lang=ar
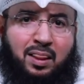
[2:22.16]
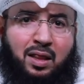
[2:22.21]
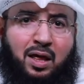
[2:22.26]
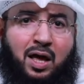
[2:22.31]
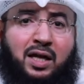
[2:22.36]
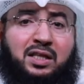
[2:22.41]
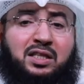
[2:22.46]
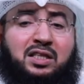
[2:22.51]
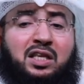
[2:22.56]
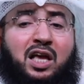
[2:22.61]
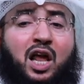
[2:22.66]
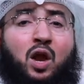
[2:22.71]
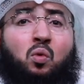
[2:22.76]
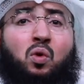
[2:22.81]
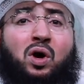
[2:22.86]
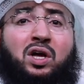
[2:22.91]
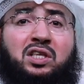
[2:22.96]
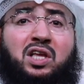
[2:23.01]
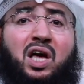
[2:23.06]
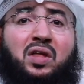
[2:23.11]
حتى
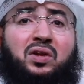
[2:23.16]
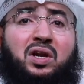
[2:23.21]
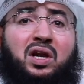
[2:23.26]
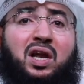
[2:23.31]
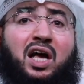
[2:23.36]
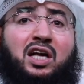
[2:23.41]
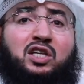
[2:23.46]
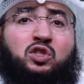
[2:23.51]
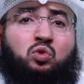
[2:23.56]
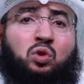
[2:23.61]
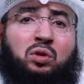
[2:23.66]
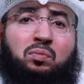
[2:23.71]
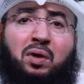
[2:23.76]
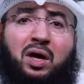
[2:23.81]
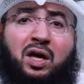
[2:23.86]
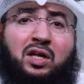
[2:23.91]
لو اعطاني الله عز وجل ما